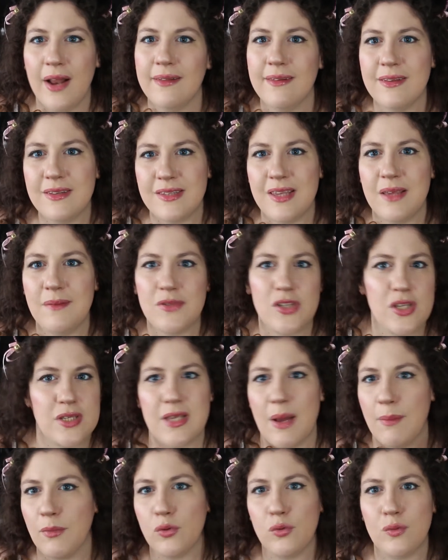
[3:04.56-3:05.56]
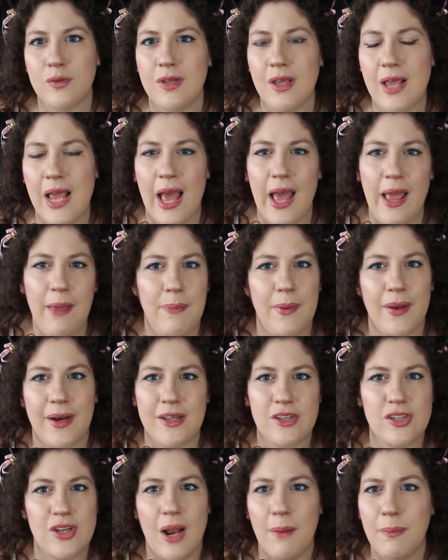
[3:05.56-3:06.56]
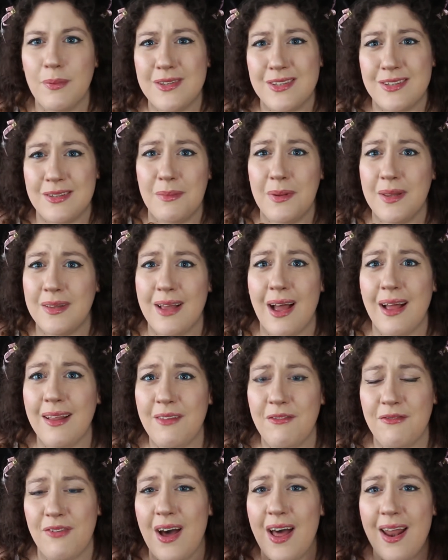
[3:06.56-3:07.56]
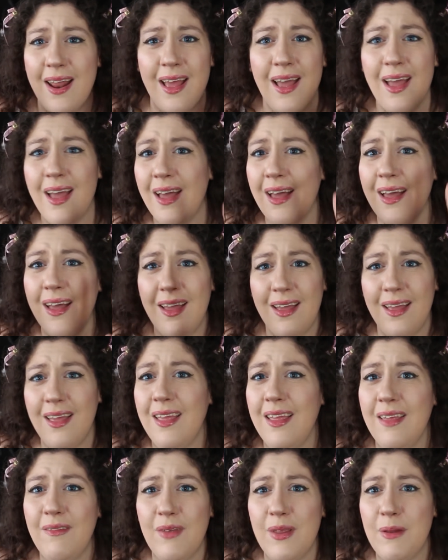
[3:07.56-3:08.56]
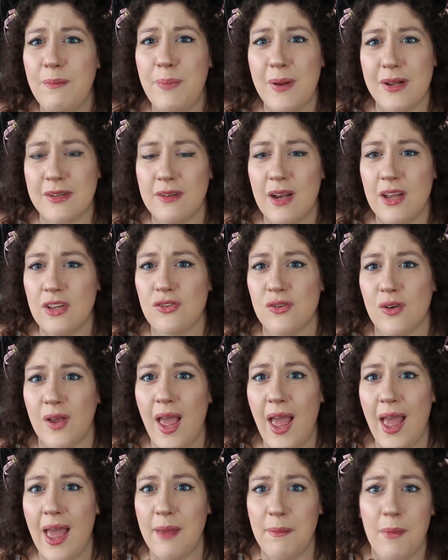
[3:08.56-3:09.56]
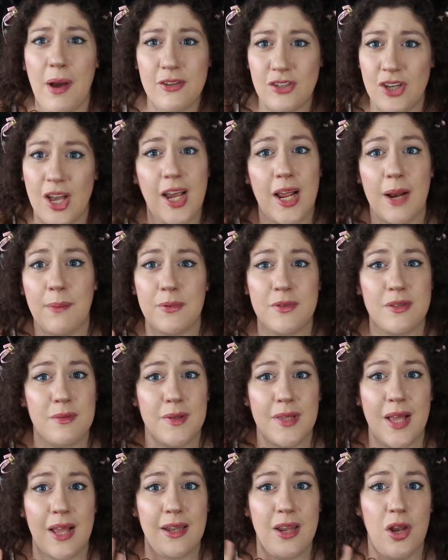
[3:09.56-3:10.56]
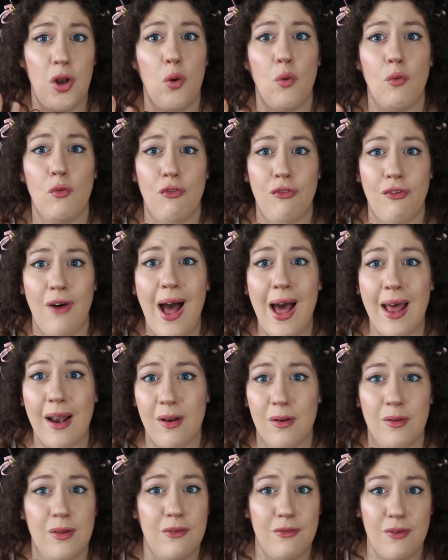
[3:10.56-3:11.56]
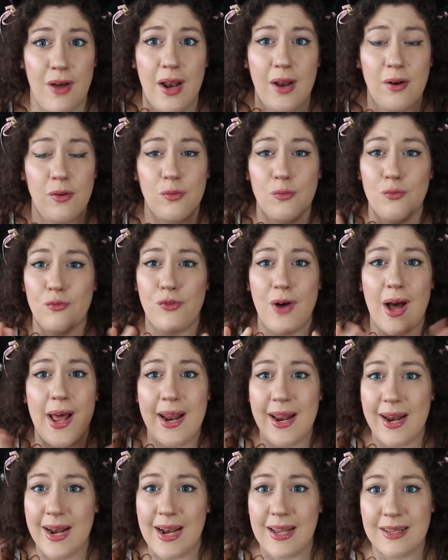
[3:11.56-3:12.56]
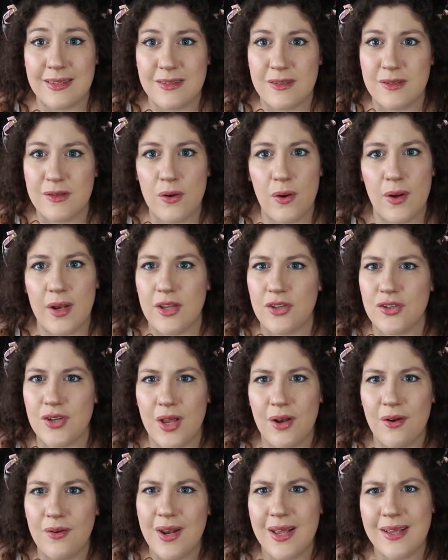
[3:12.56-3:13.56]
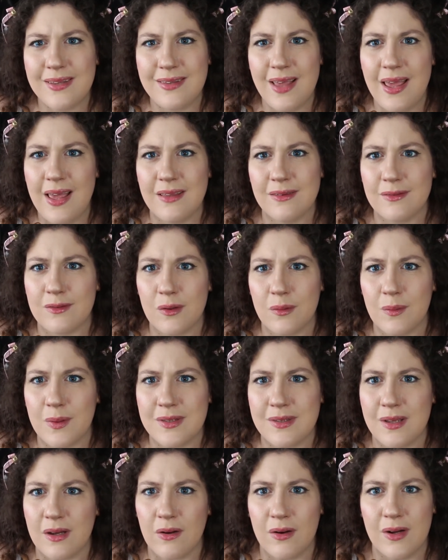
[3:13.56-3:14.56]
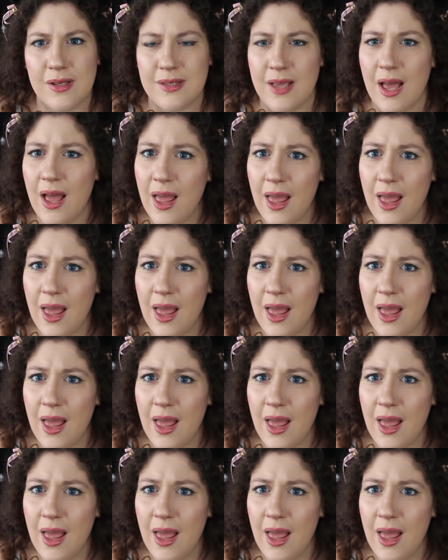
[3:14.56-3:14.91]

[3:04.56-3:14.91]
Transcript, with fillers: in The Sims siamo tutti gay perché c'è la possibilità di fare il, personaggio gay, ma c'è anche la possibilità di non farlo, di far, non fare relazioni, cioè non ha senso questa cosa.